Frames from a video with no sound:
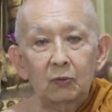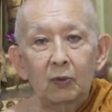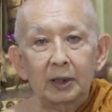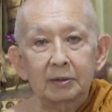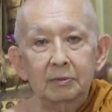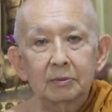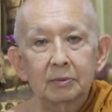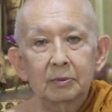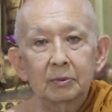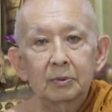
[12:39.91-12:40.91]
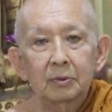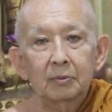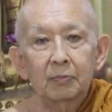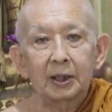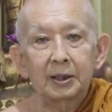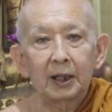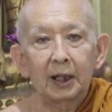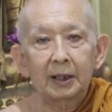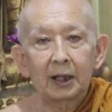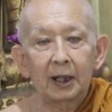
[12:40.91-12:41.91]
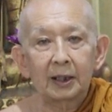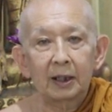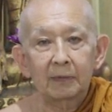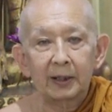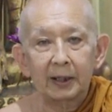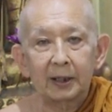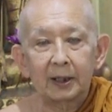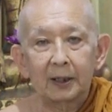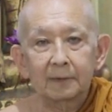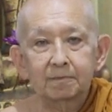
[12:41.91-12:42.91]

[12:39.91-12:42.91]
kuat bagi anak-anak mereka.